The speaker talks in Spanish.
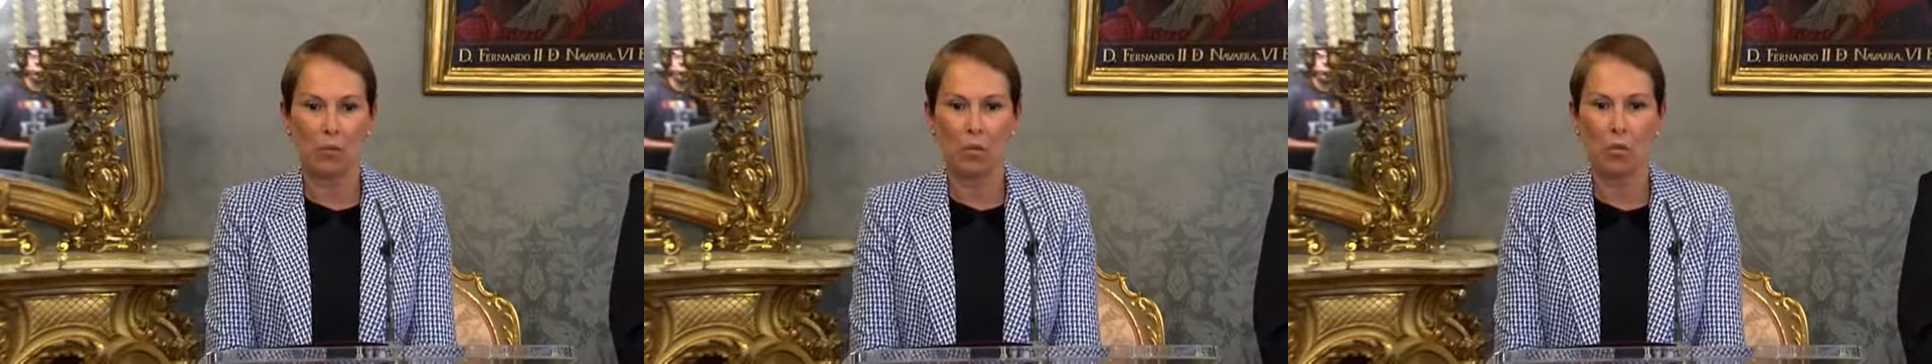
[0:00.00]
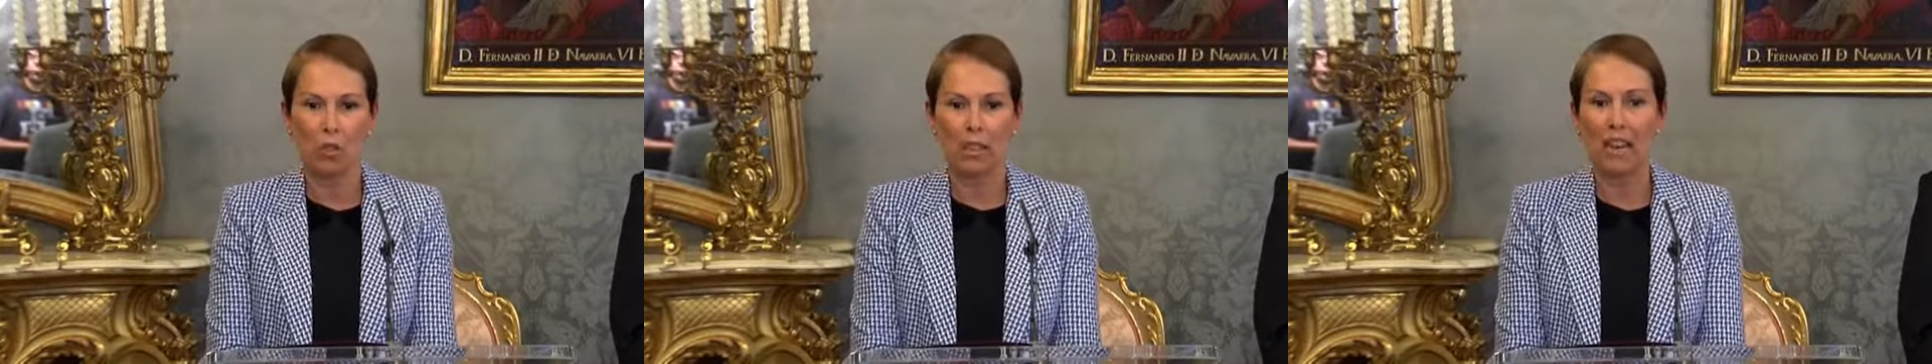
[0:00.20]

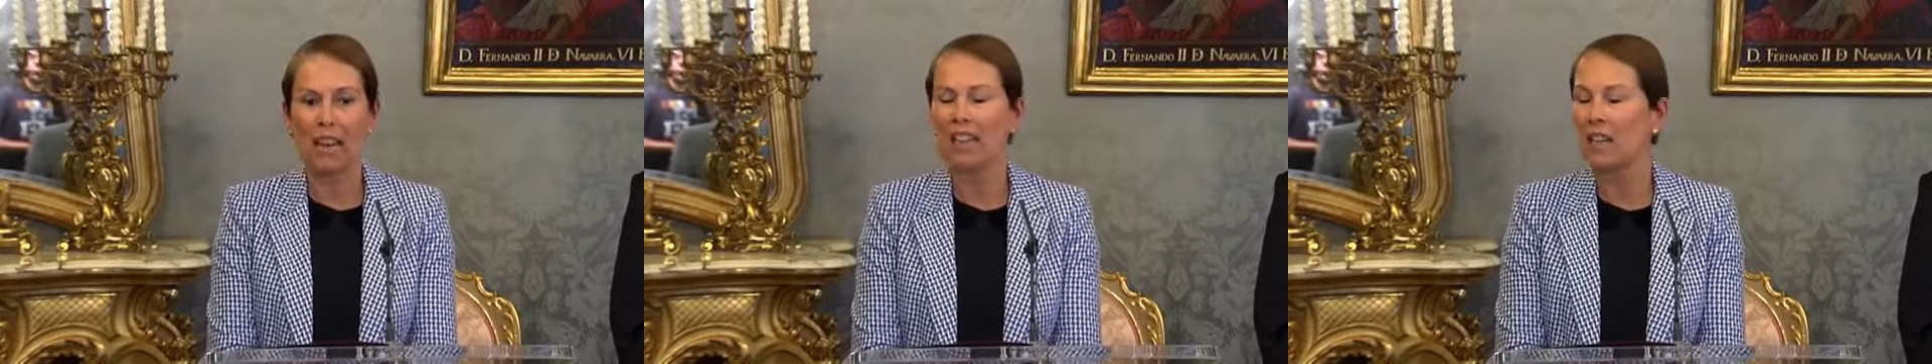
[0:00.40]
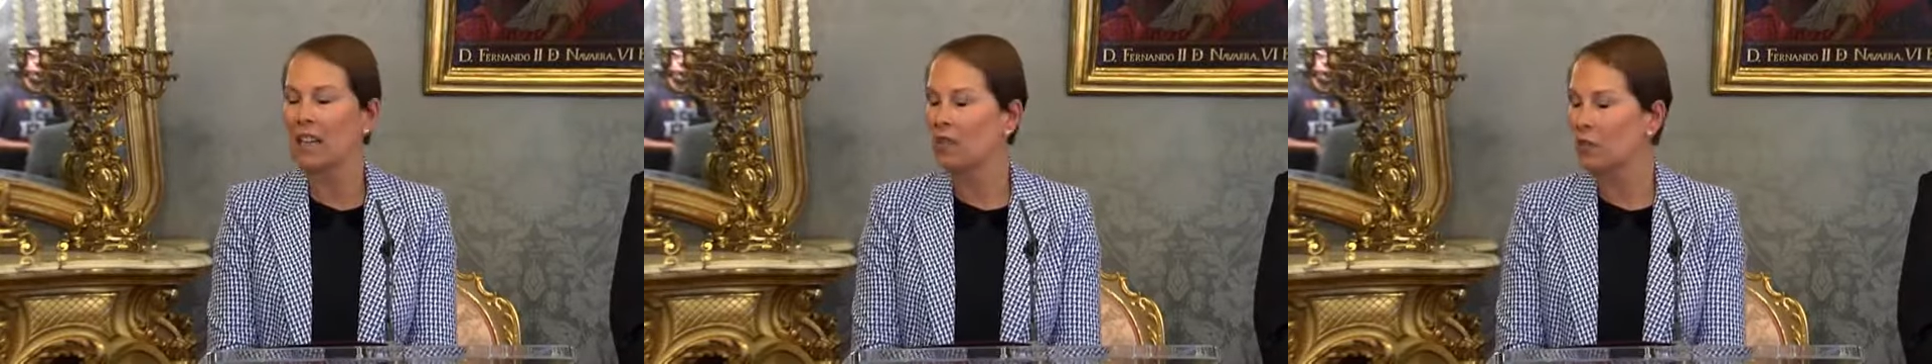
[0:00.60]
bueno, en la
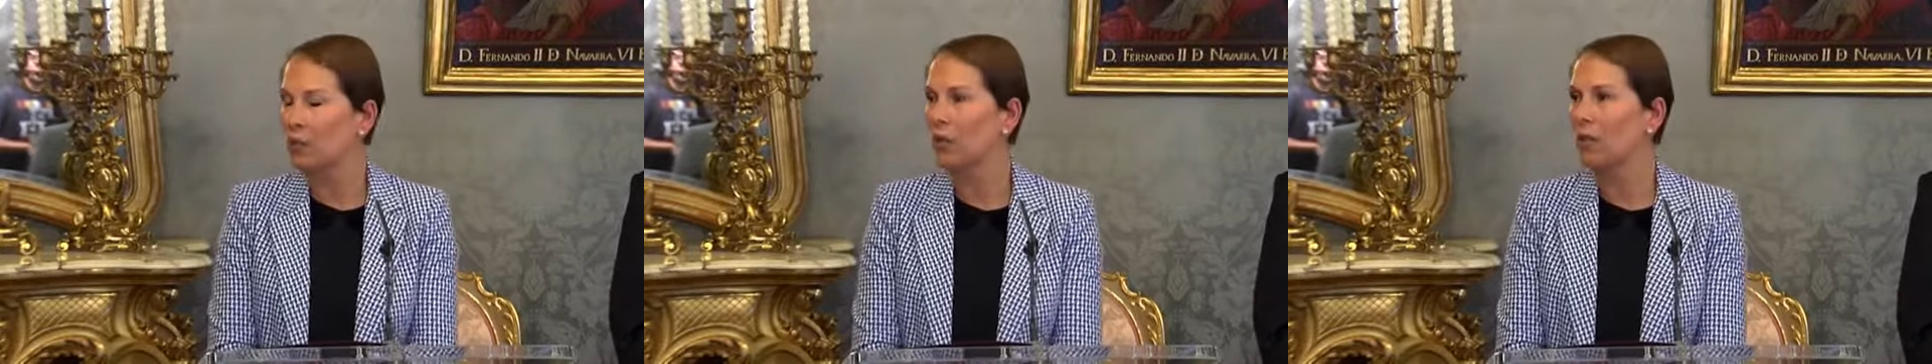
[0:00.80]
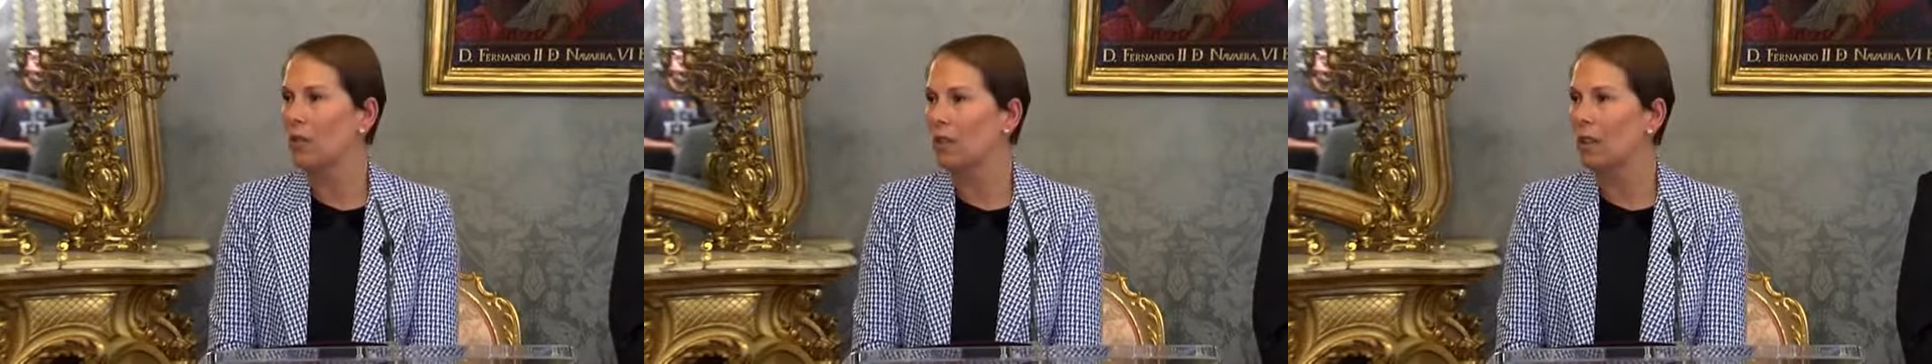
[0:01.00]

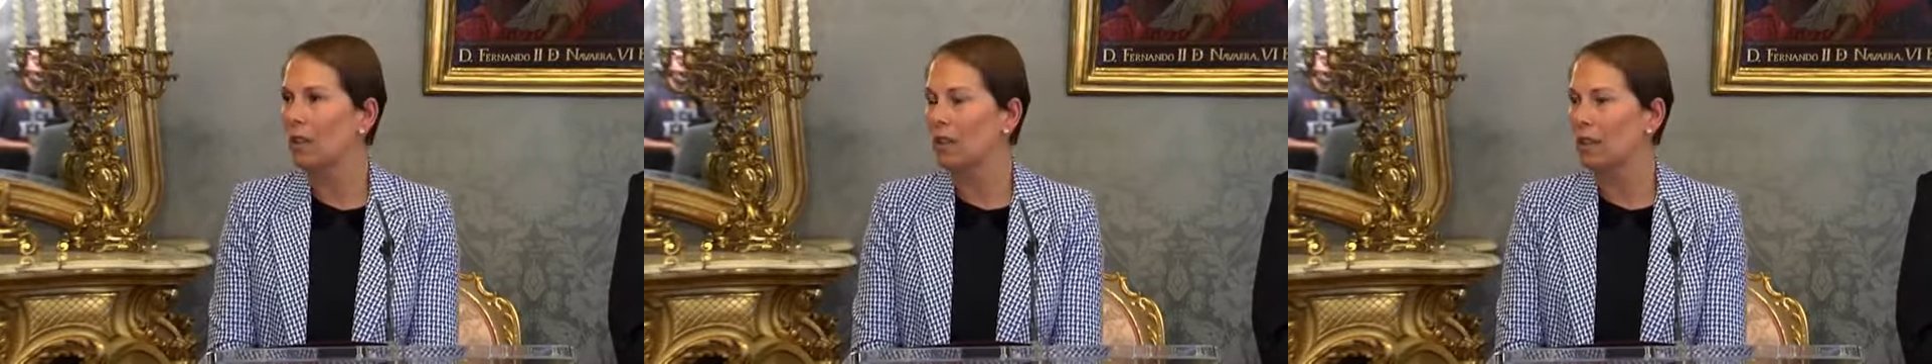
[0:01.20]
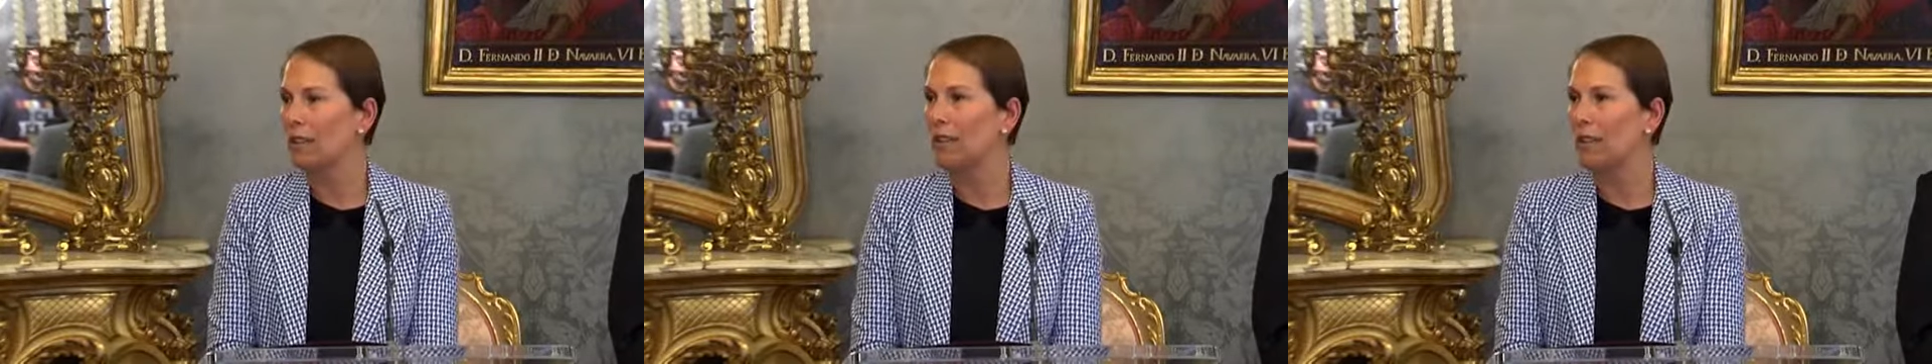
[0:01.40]
relación
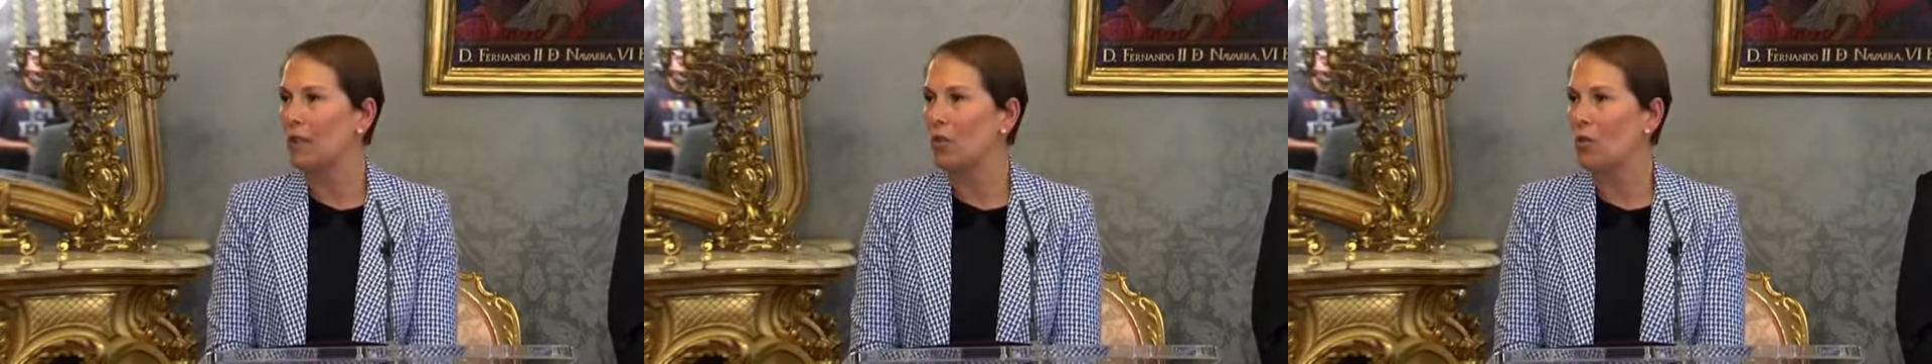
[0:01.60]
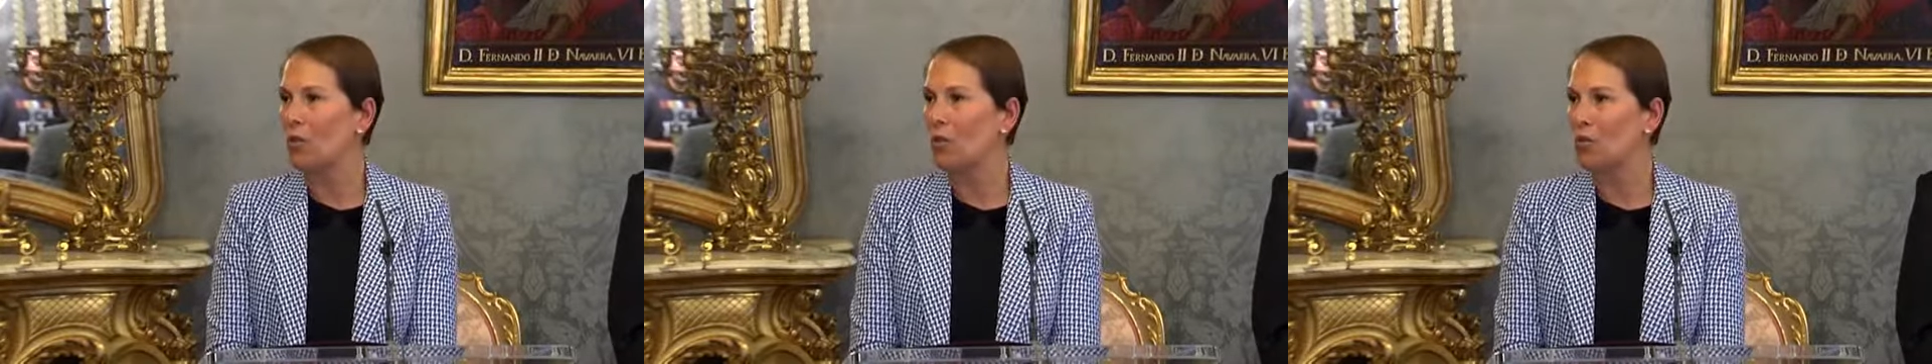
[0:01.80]
eh,
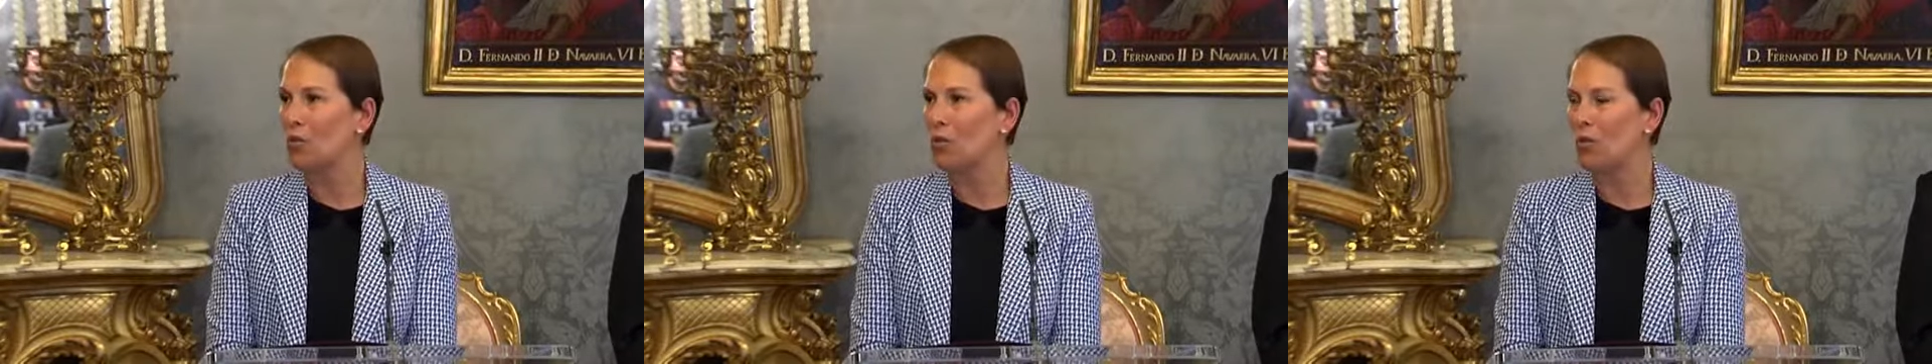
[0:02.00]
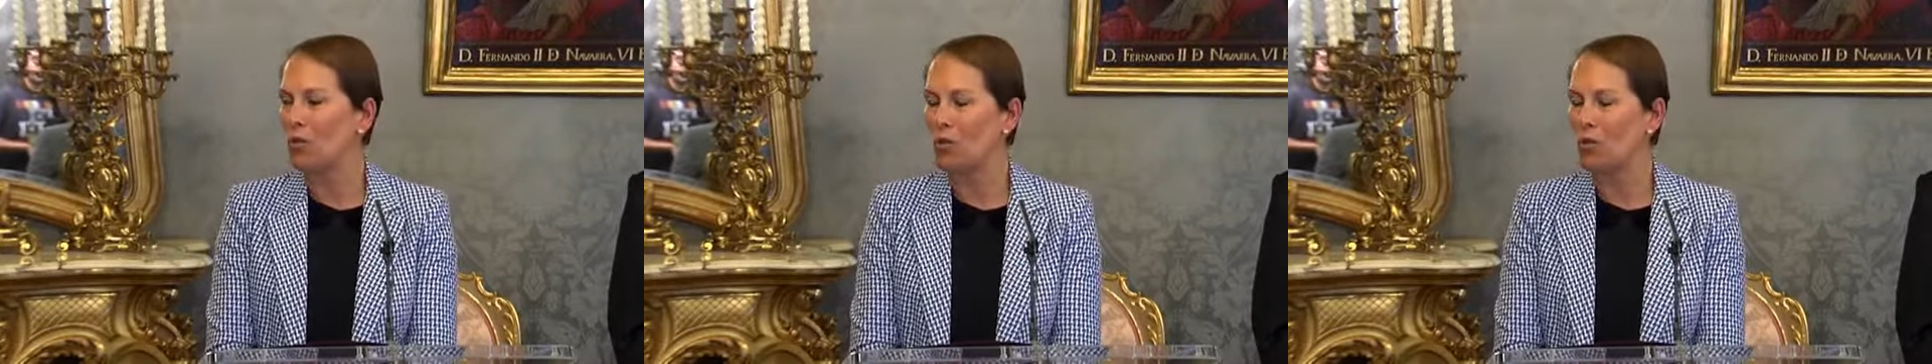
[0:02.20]
con,